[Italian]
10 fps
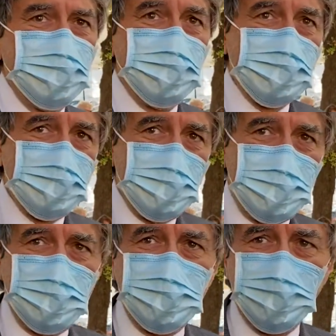
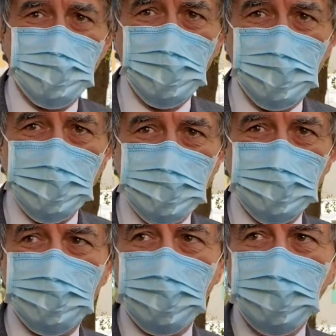universitari, tanto più in
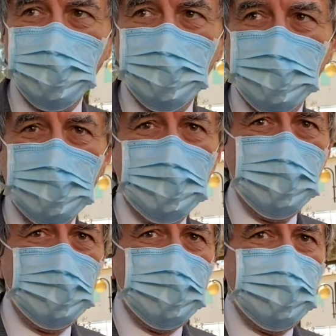questo periodo
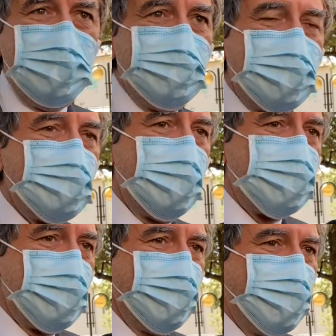di
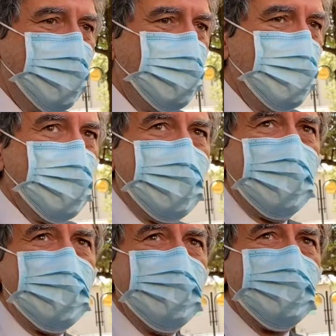emergenza economica
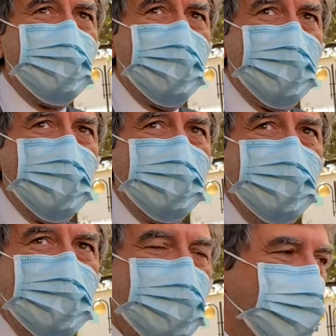che rischia
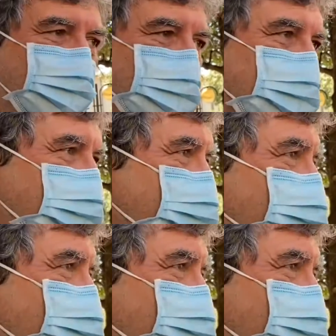di dire,